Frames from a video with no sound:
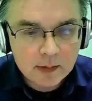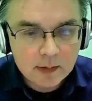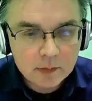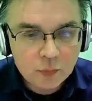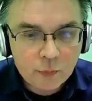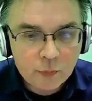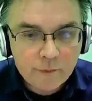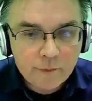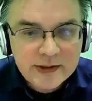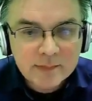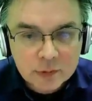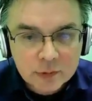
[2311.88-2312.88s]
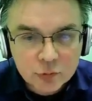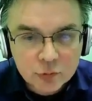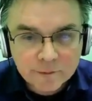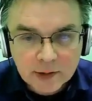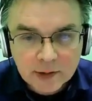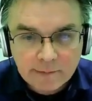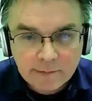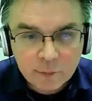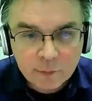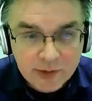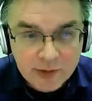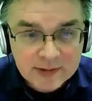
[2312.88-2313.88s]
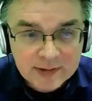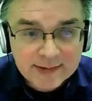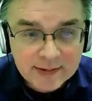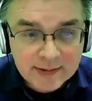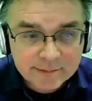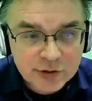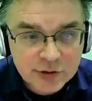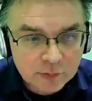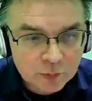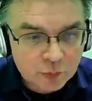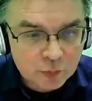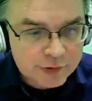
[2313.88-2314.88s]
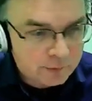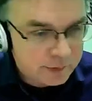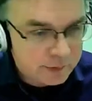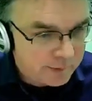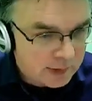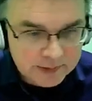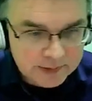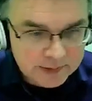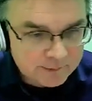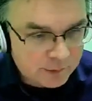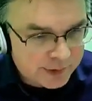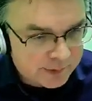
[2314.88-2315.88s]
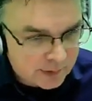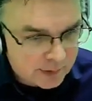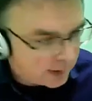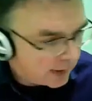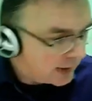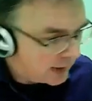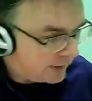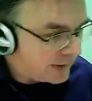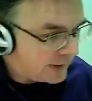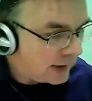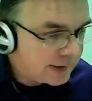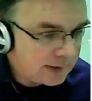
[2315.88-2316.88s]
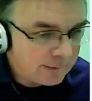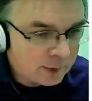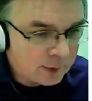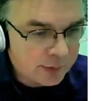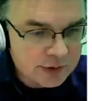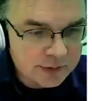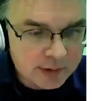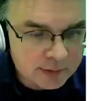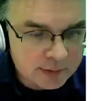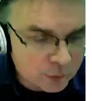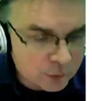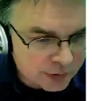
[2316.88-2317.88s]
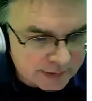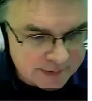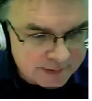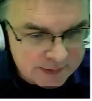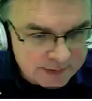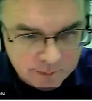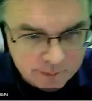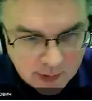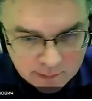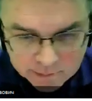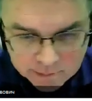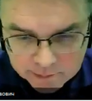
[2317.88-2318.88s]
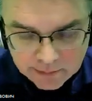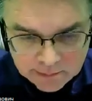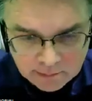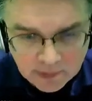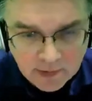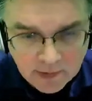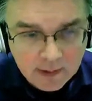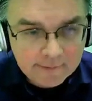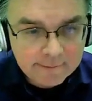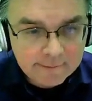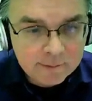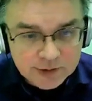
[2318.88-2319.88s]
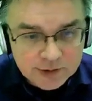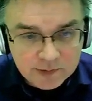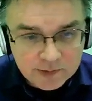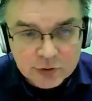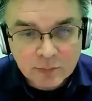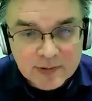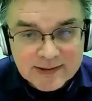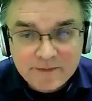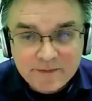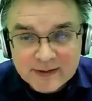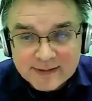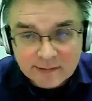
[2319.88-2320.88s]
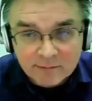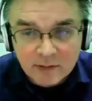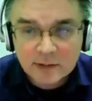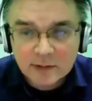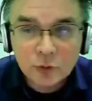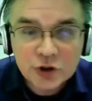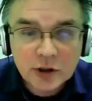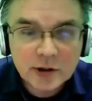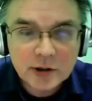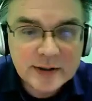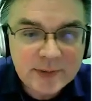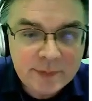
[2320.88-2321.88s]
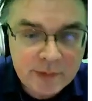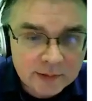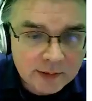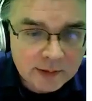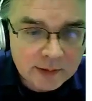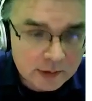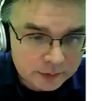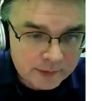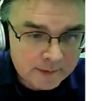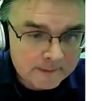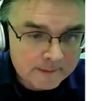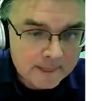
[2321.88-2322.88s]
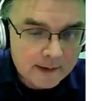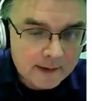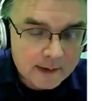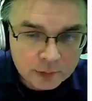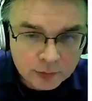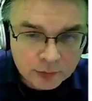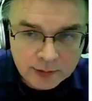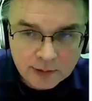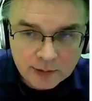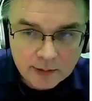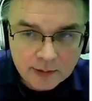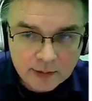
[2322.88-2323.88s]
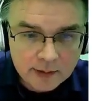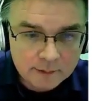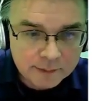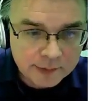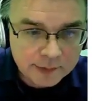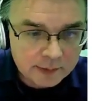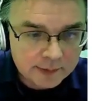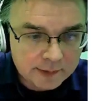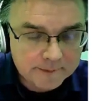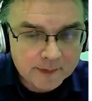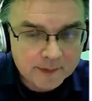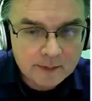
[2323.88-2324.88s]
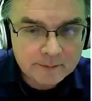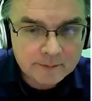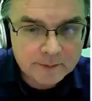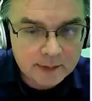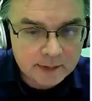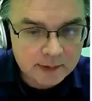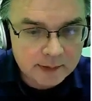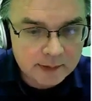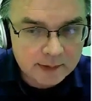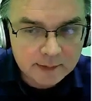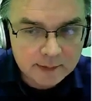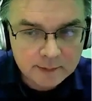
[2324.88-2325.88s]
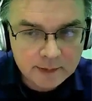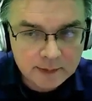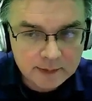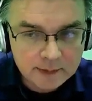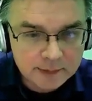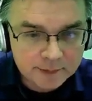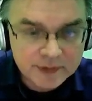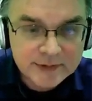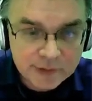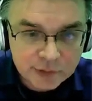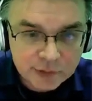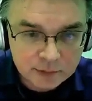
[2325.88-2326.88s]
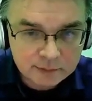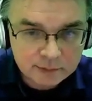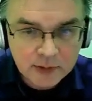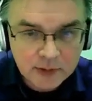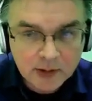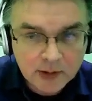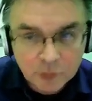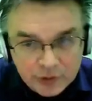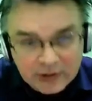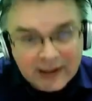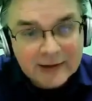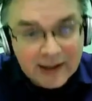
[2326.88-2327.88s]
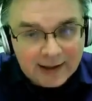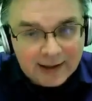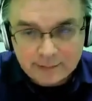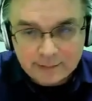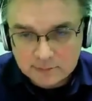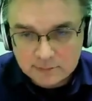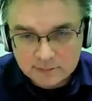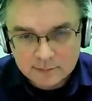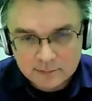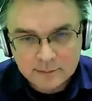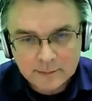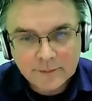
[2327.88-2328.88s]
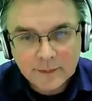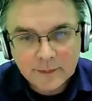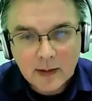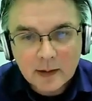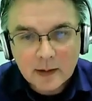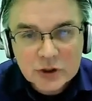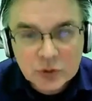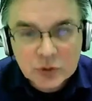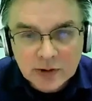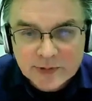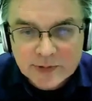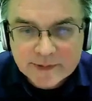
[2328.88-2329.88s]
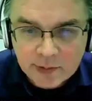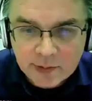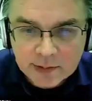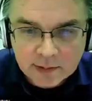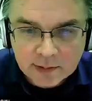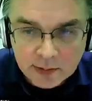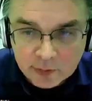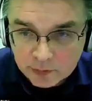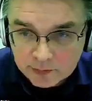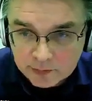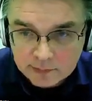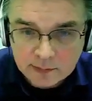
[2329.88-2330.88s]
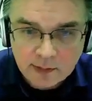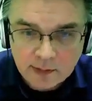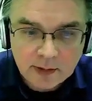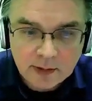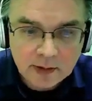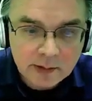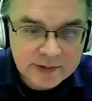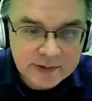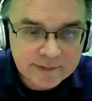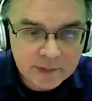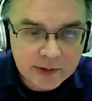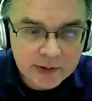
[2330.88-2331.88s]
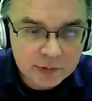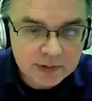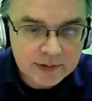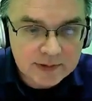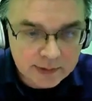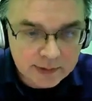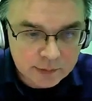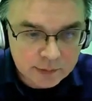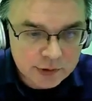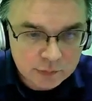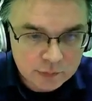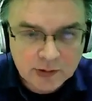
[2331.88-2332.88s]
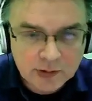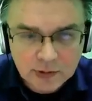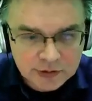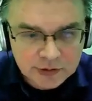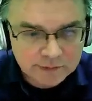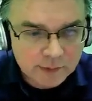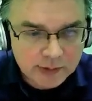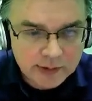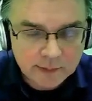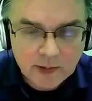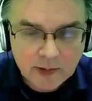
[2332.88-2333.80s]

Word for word: то увидим эту же фотографию прямо здесь в учебном курсе. Вот 12.38, да, специальный телефон плакал рядом, нужно 39 пока мы фотографировали. Вы можете видеть, что мы зафиксировали тот шаг эксперимента, который который э, был, в, был произведен. Ну и так далее. Что нам с вами это дает? Э, нам с вами дает это следующее. Ну, там дальше выполняем.